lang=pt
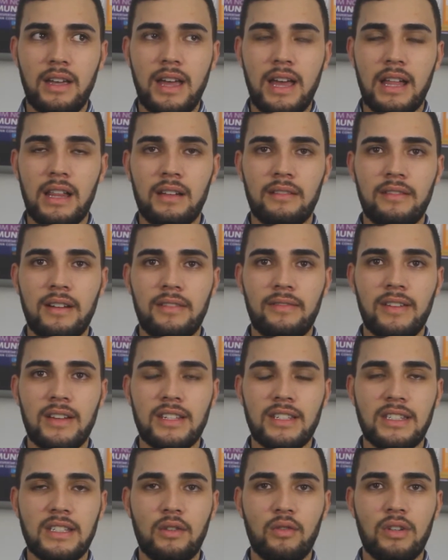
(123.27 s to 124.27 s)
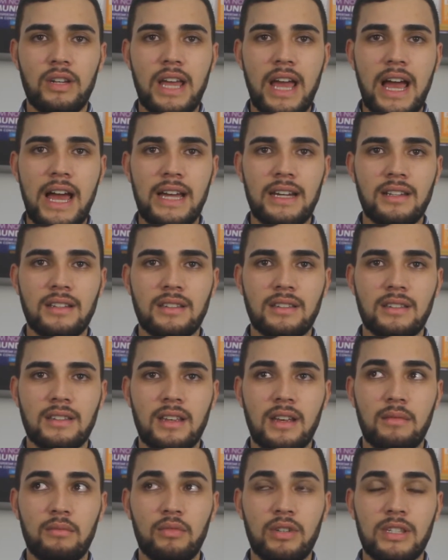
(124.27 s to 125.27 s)
Ela vai fazer
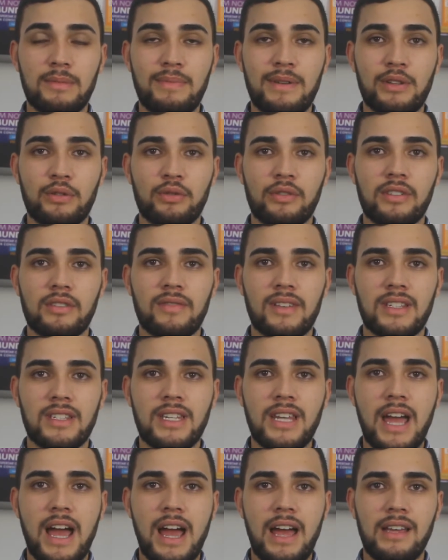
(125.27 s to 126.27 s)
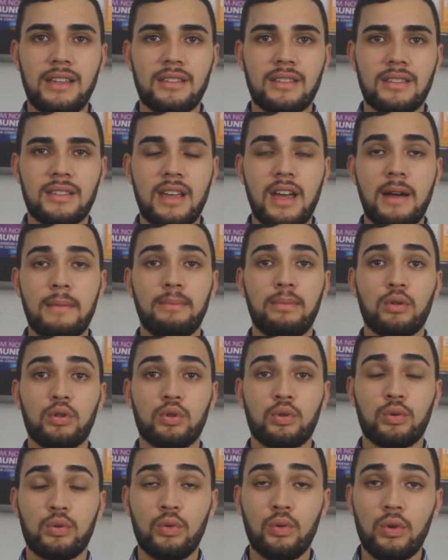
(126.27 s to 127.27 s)
olhares, expressões faciais,
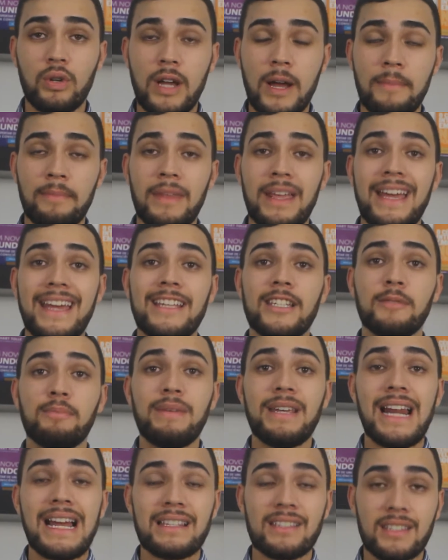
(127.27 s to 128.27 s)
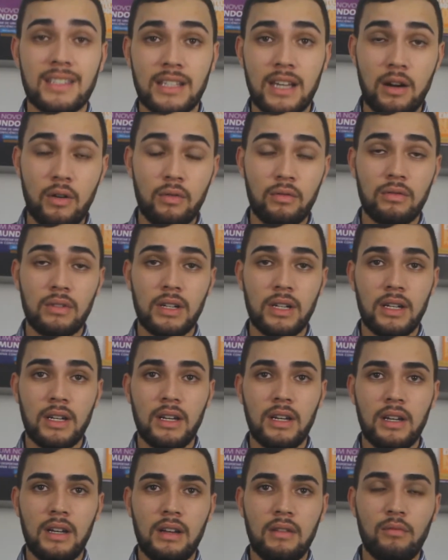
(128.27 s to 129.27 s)
postura, respiração.
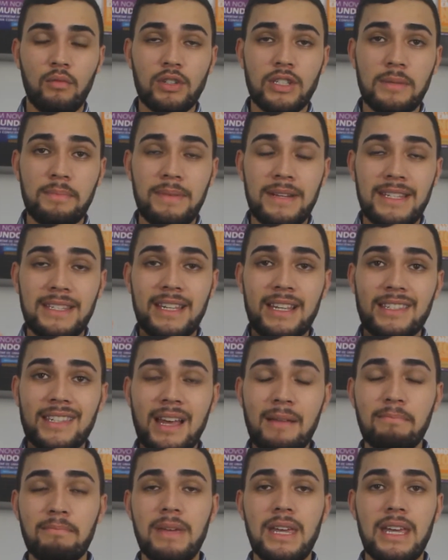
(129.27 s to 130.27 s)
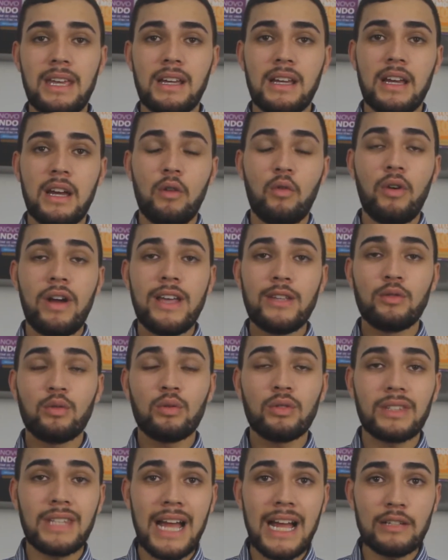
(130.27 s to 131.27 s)
Você precisa saber o
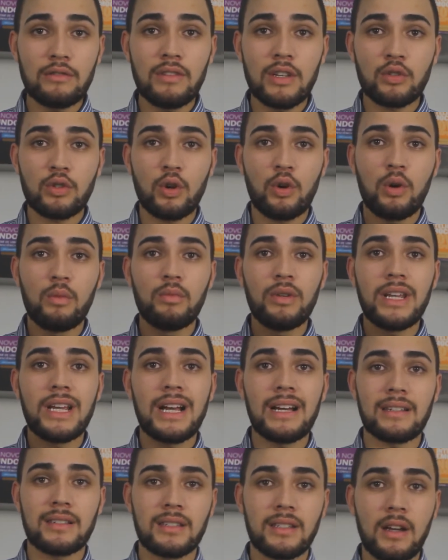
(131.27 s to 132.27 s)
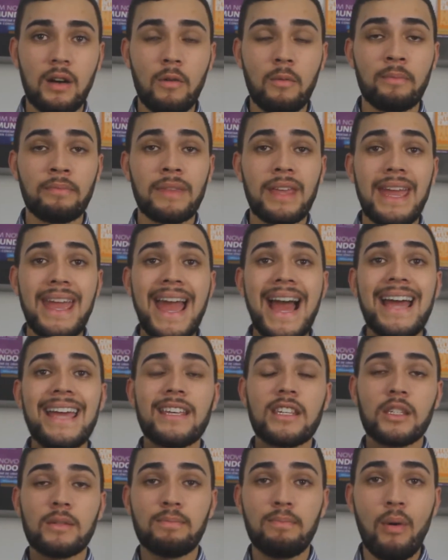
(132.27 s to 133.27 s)
resultado da sua comunicação é a
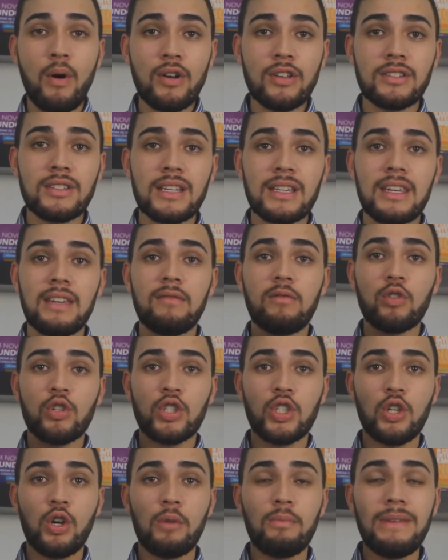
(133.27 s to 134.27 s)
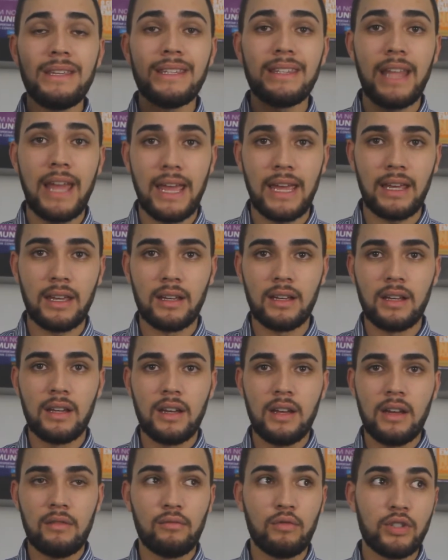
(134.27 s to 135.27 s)
resposta que você obtém.
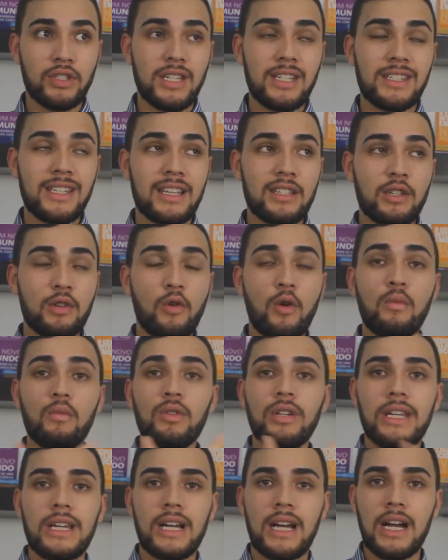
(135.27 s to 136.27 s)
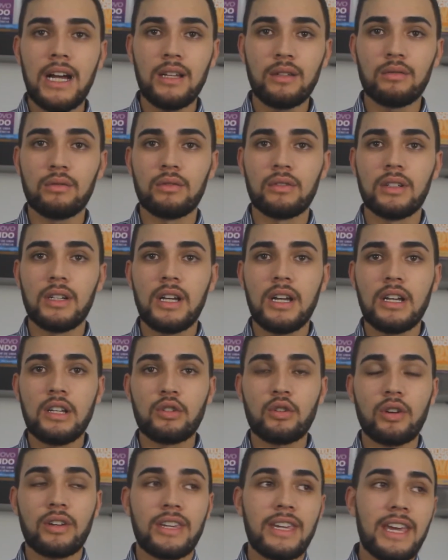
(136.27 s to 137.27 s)
Você está se comunicando,
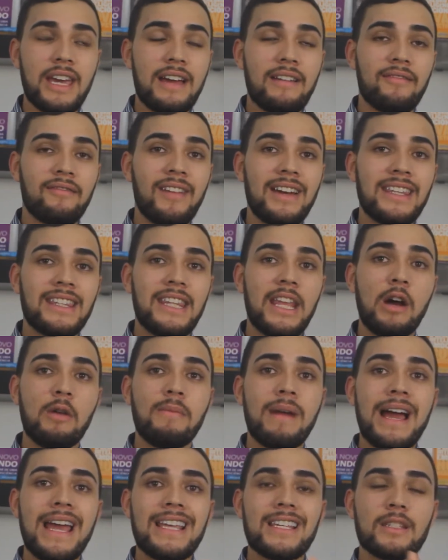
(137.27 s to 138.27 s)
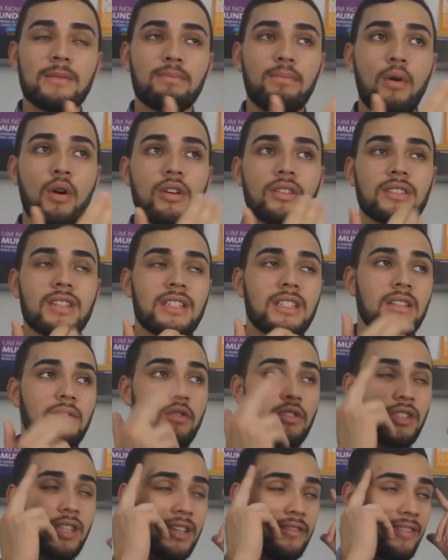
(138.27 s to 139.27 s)
só que vai ter uma resposta se
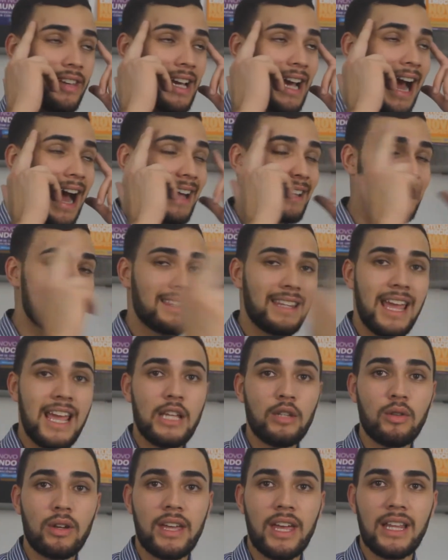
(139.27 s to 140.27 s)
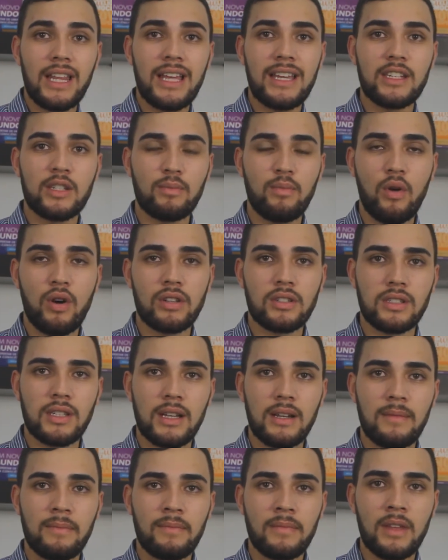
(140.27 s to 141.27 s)
você ficar atento àquela
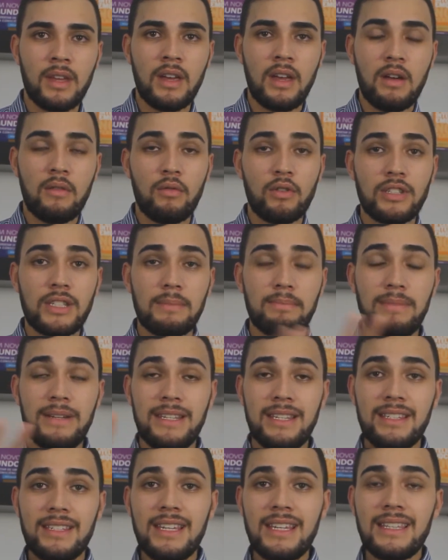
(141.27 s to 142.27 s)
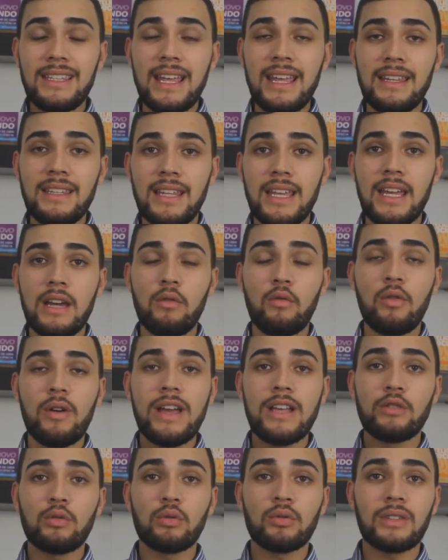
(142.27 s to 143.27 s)
resposta. Você precisa entender o
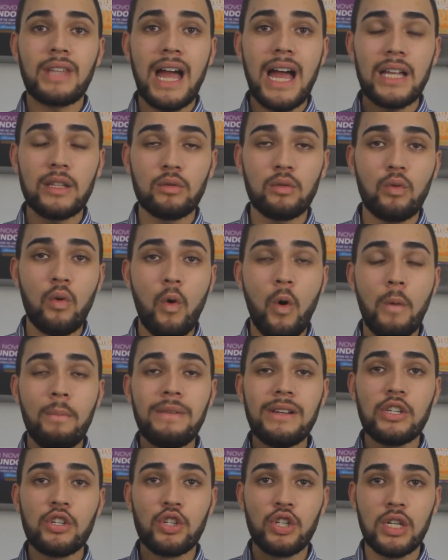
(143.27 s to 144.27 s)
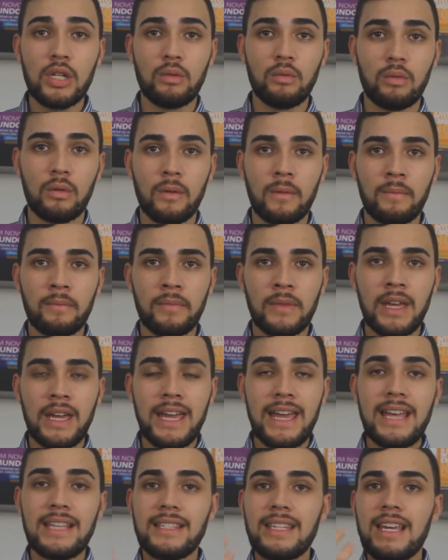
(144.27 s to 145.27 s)
resultado obtido.
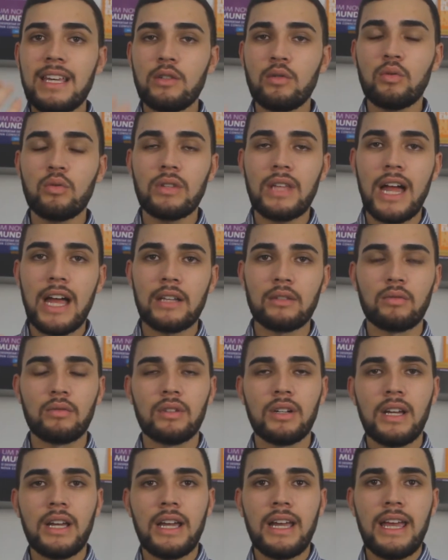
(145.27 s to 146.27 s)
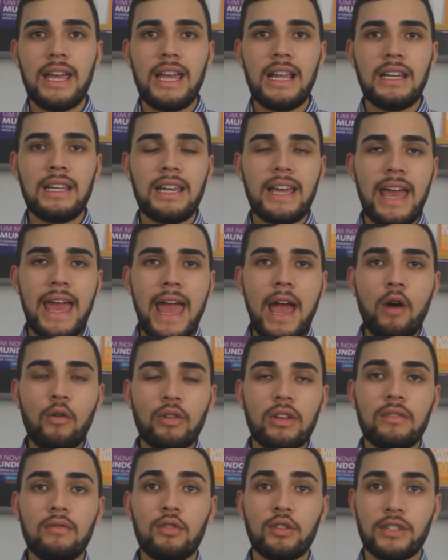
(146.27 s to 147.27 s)
Esse resultado, ele é o
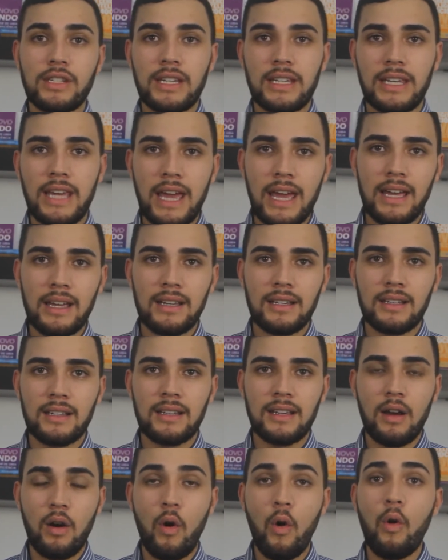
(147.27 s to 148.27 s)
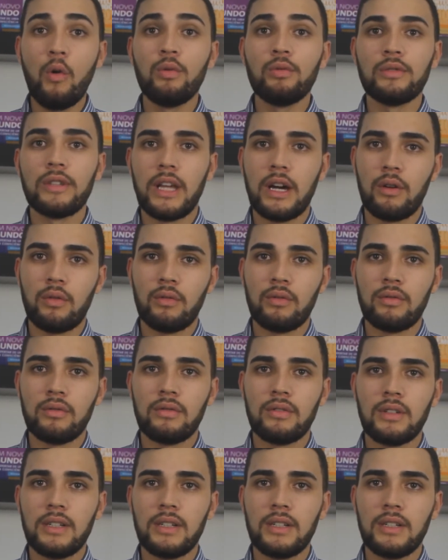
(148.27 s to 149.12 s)
que você quer ou não?